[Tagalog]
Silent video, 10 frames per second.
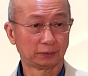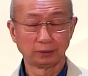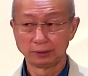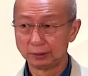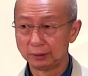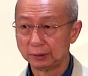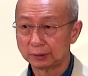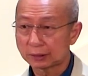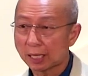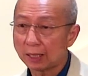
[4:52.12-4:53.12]
sa
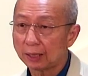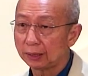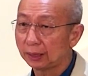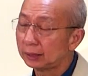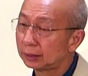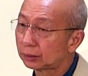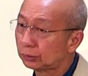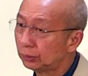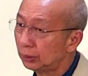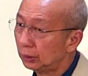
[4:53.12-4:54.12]
ating uh, bansa.
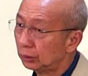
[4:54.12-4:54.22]
Tayo ay